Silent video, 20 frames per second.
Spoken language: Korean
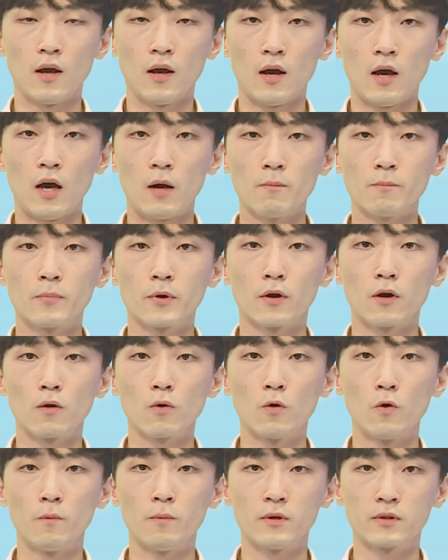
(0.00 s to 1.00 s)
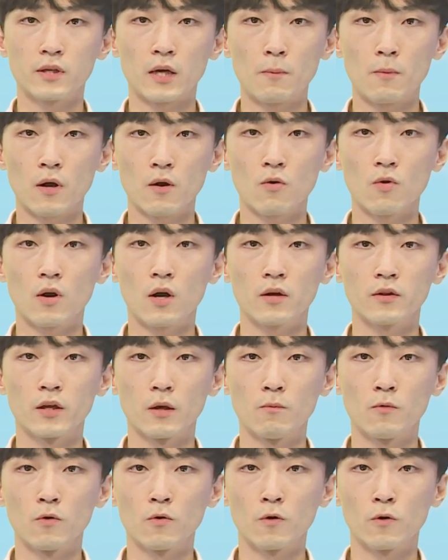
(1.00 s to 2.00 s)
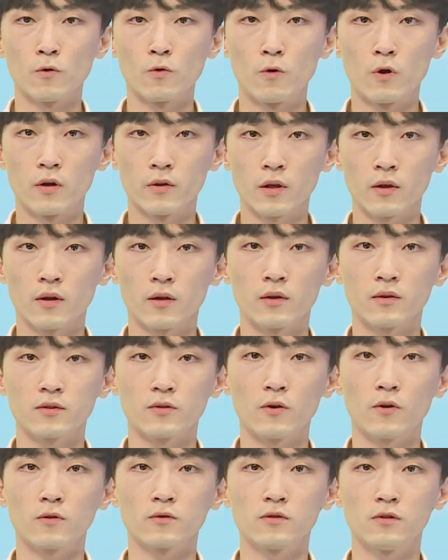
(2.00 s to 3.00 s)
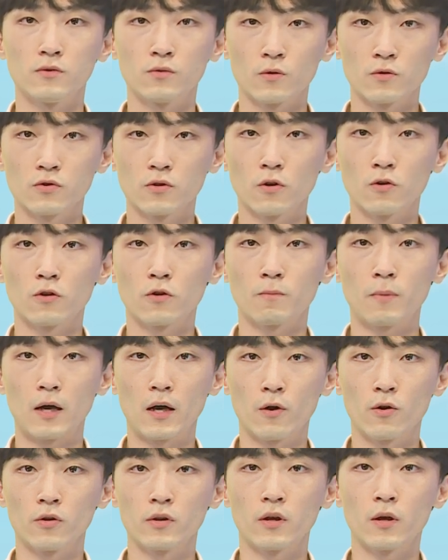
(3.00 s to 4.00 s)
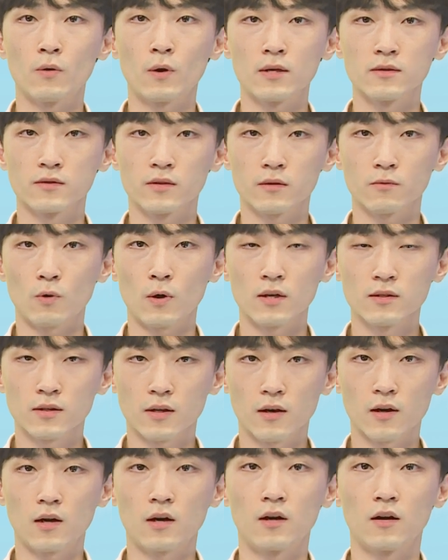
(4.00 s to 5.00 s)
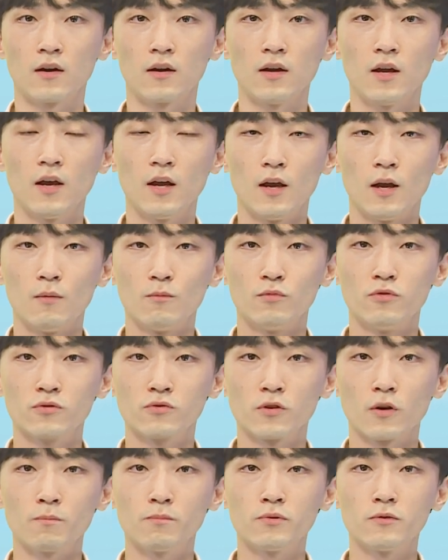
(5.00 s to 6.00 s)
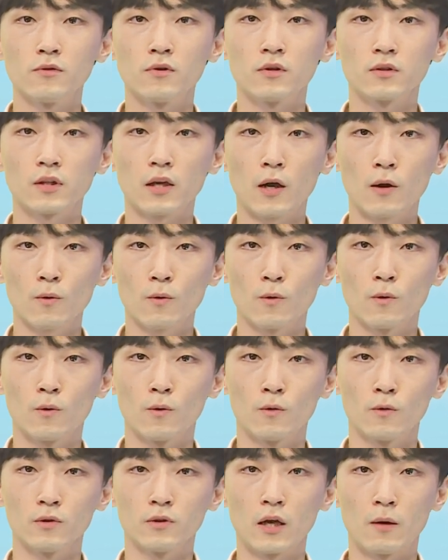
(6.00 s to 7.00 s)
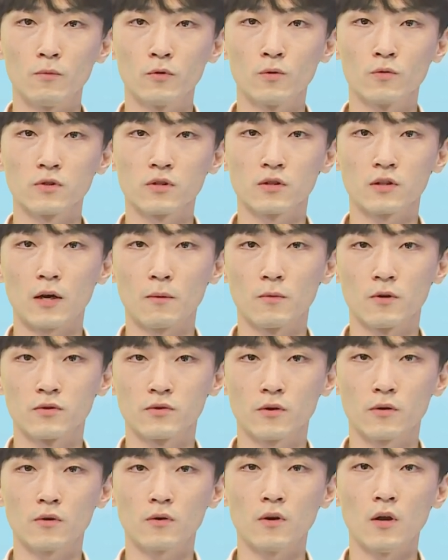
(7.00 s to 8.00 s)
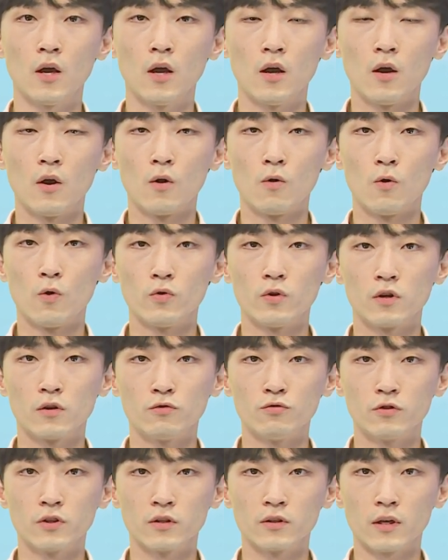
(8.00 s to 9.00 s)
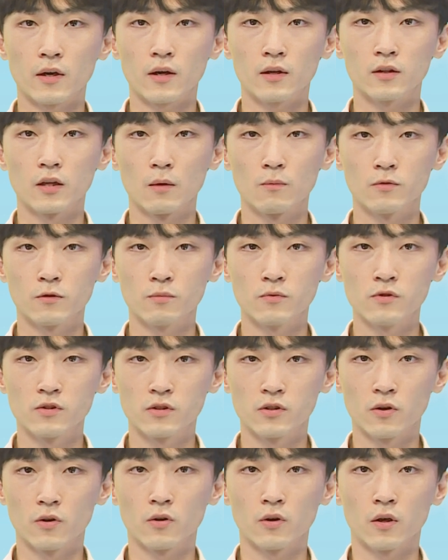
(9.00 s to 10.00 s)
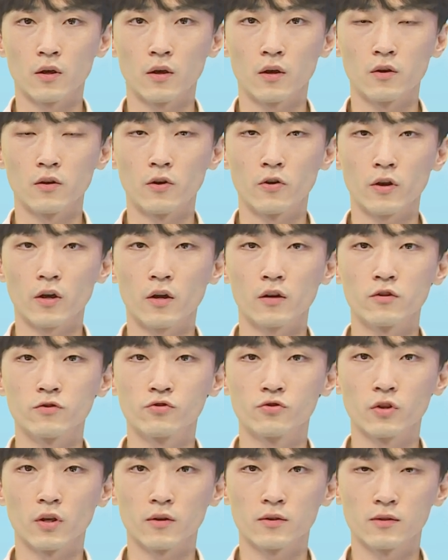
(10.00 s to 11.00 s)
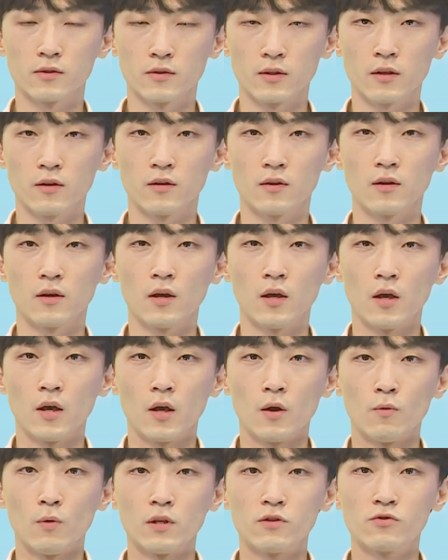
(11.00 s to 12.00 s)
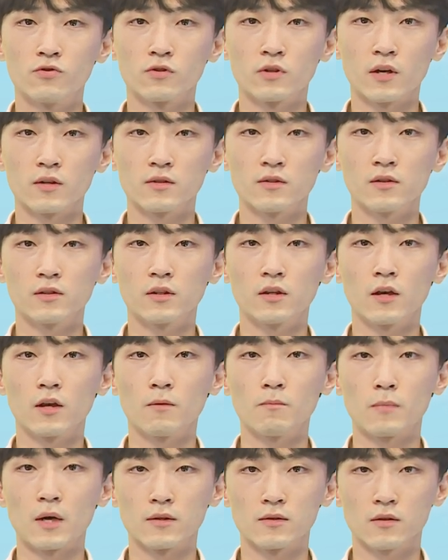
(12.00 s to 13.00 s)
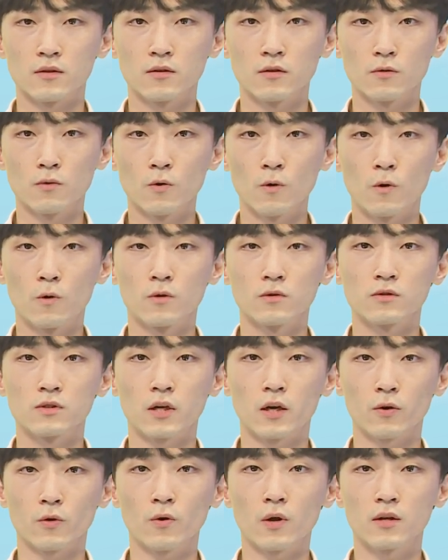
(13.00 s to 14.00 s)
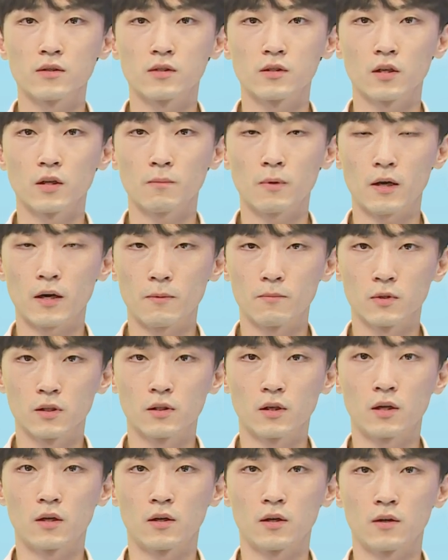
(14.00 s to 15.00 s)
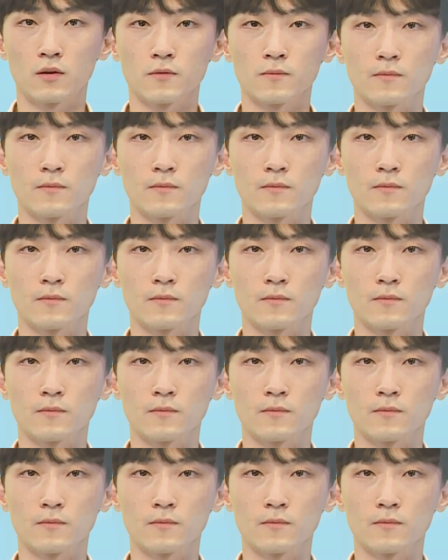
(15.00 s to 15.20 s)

한편 고비 사막과 내몽골 고원에서 지속적으로 발원한 황사가 북서풍을 타고 남동진하면서 오늘 우리나라 대부분 지역에 영향을 주겠으니 외출하실 땐 마스크 꼭 착용하시기 바랍니다.